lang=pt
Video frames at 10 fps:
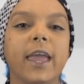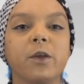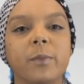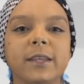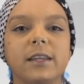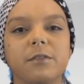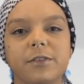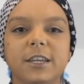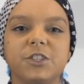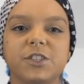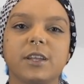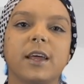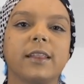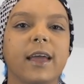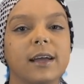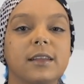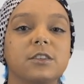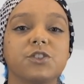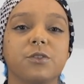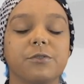Em uma entrevista na
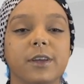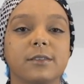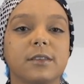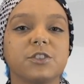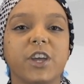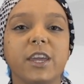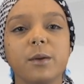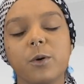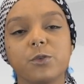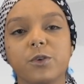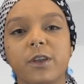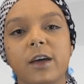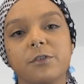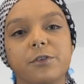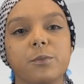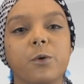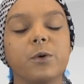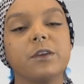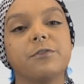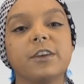década de 90, Jair Bolsonaro
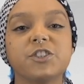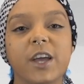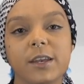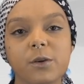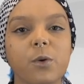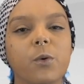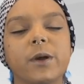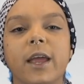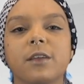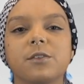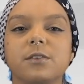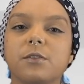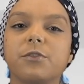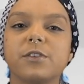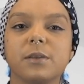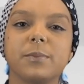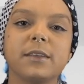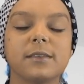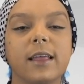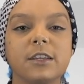afirmou que fecharia o Congresso se fosse
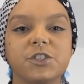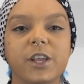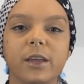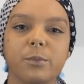presidente da